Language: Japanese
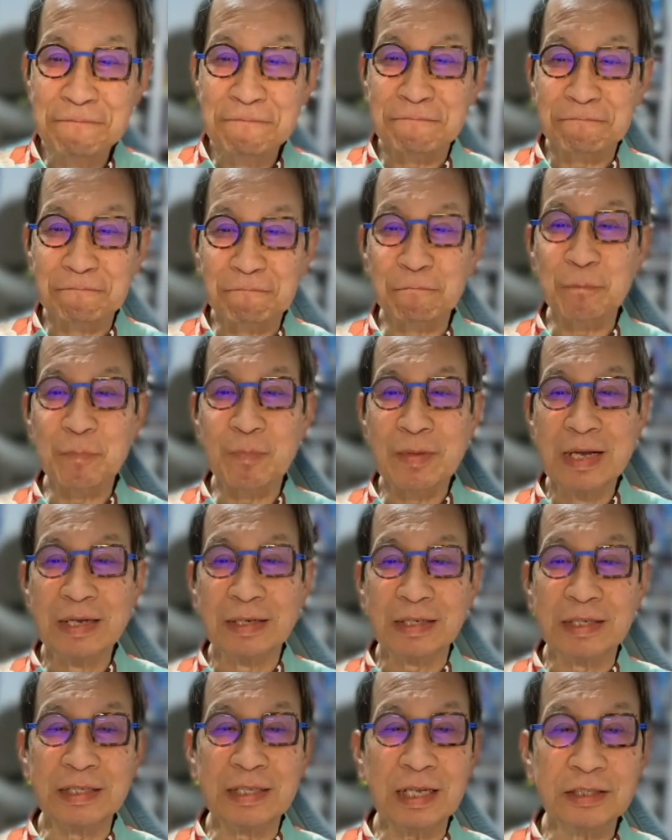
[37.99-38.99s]
うん、
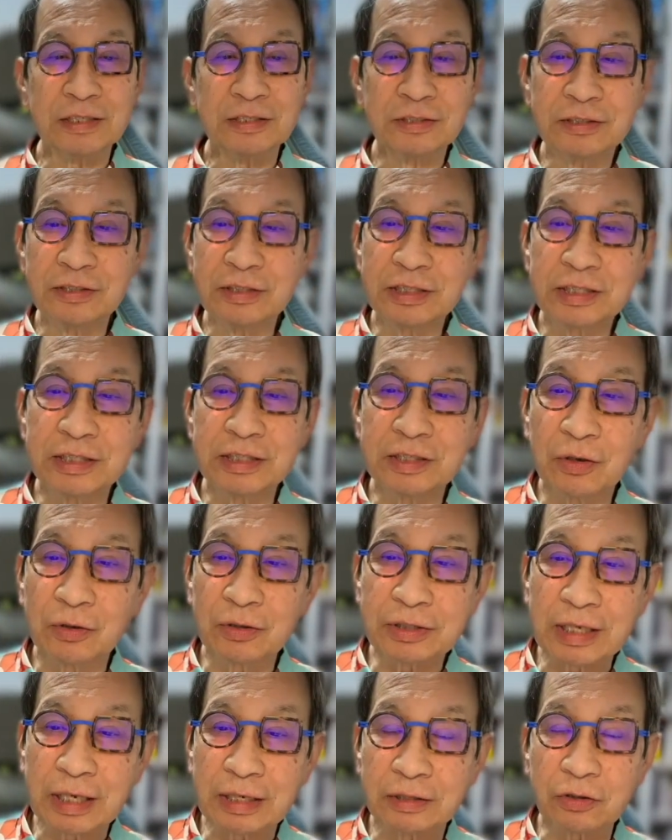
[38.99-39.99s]
木田純一郎
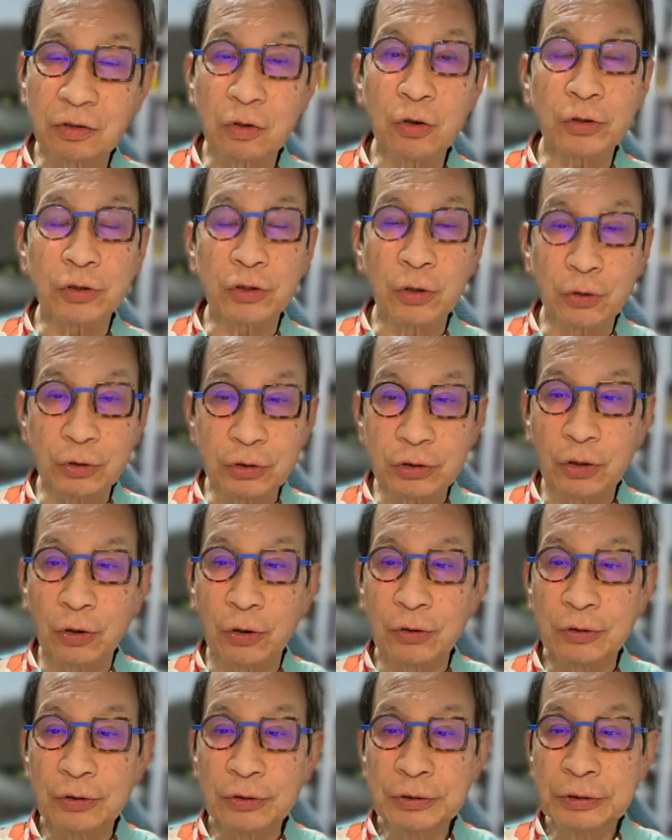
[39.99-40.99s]
さんとの協調、
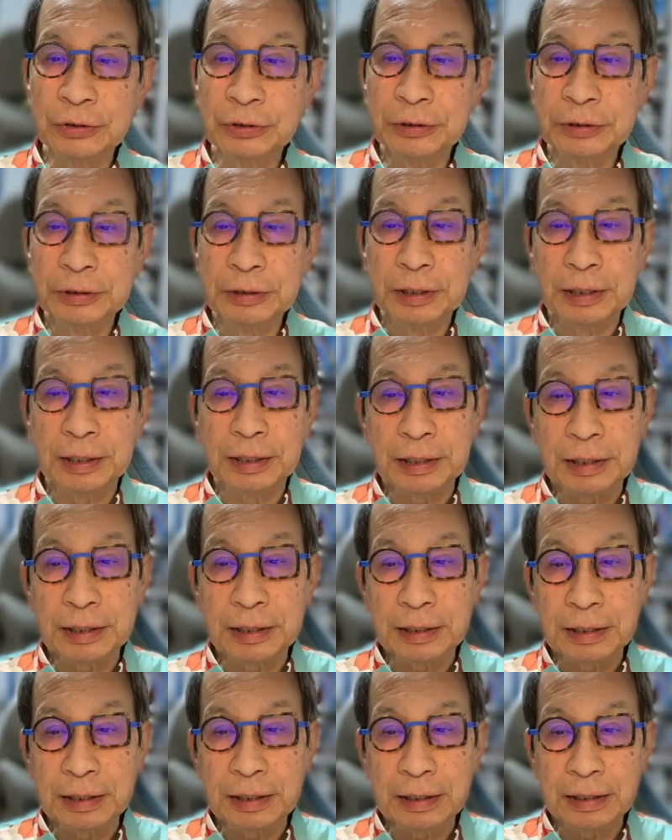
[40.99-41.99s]

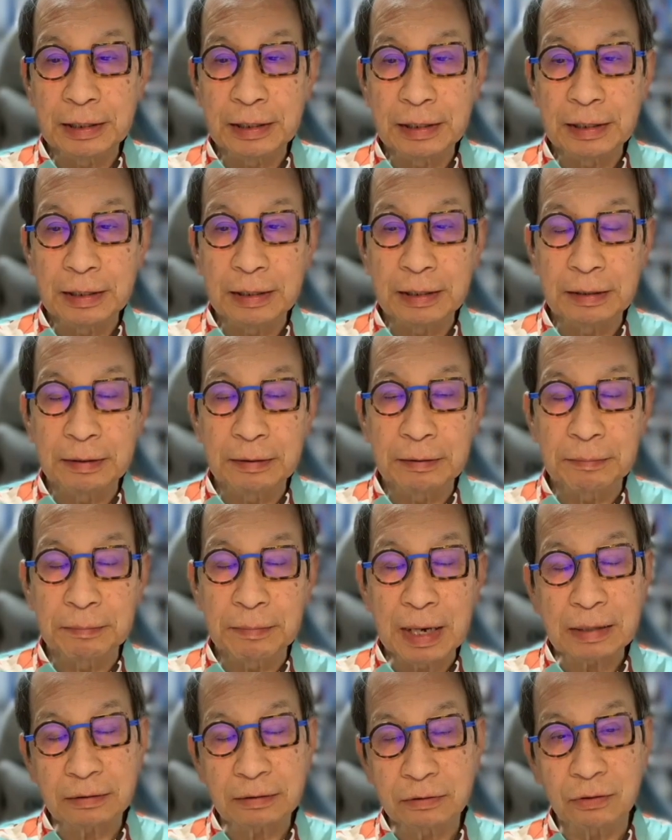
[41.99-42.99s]
えー、
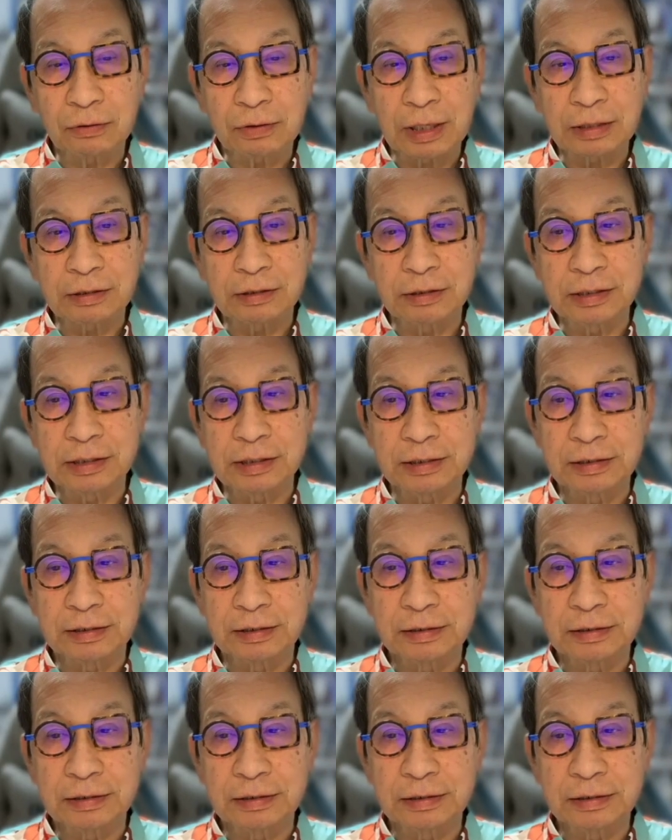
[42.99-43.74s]
マックの達人、